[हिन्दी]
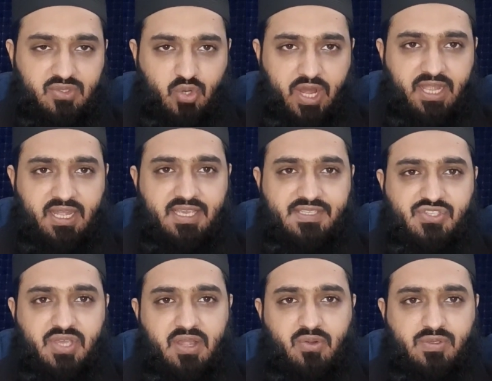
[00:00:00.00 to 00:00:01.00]
तो काइंडली इस
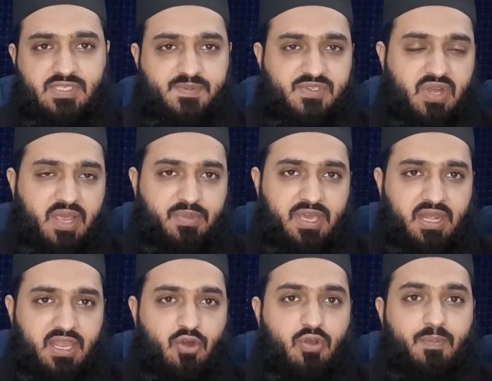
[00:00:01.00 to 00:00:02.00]
चैनल को सब्सक्राइब कर
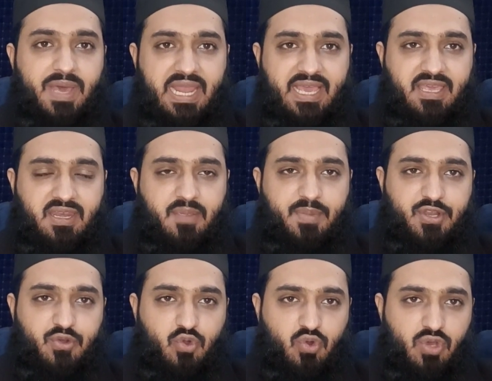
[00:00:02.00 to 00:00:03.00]
लें और बेल आइकन के
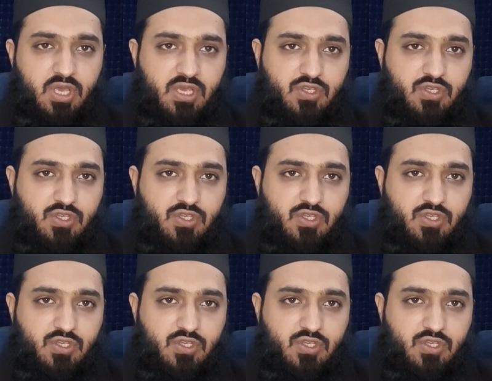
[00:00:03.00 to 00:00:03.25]
बटन को